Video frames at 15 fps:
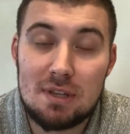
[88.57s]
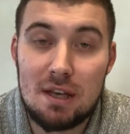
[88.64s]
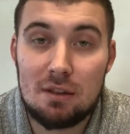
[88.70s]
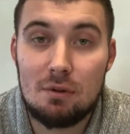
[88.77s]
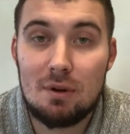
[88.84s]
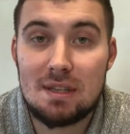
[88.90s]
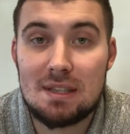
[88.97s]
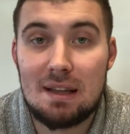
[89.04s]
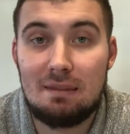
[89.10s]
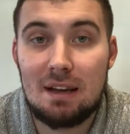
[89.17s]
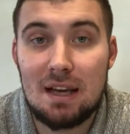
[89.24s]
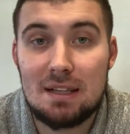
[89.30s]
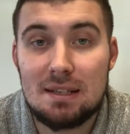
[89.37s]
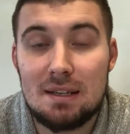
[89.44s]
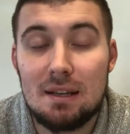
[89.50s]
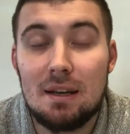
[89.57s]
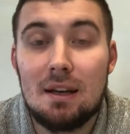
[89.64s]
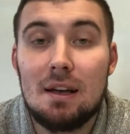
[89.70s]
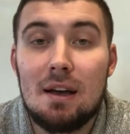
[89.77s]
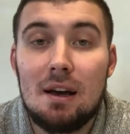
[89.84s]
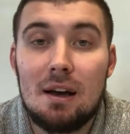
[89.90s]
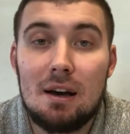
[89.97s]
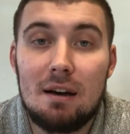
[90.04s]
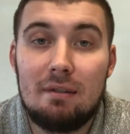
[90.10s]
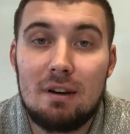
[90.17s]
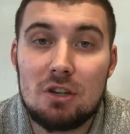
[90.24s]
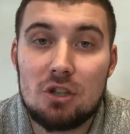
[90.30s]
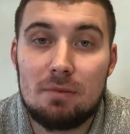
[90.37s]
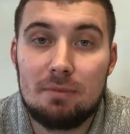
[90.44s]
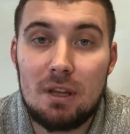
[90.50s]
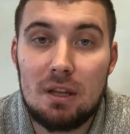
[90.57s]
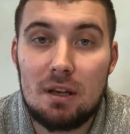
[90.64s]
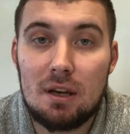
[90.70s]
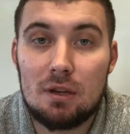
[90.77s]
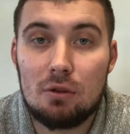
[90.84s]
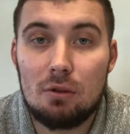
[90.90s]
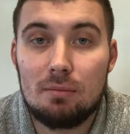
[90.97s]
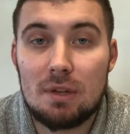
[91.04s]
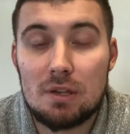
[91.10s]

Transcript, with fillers: заодно оставляйте а, ваше мнение о том,